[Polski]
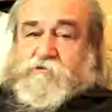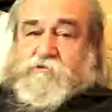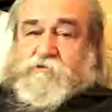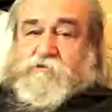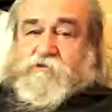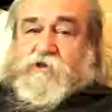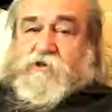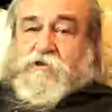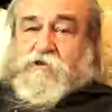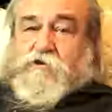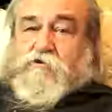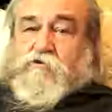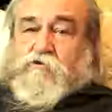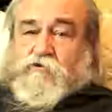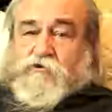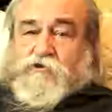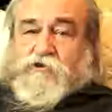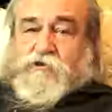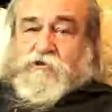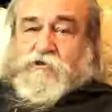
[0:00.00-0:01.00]
żadnych
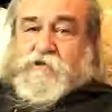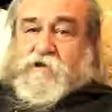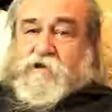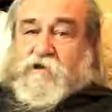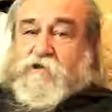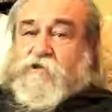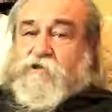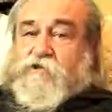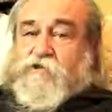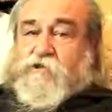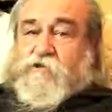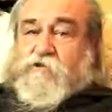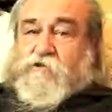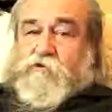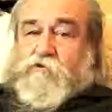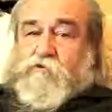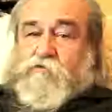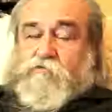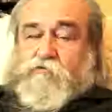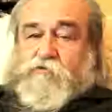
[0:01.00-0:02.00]
kości, ani
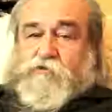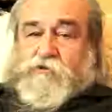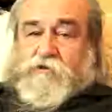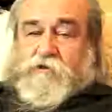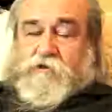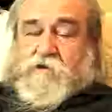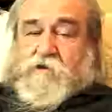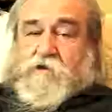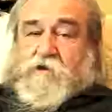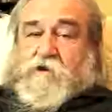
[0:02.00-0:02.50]
żadnych ludzi,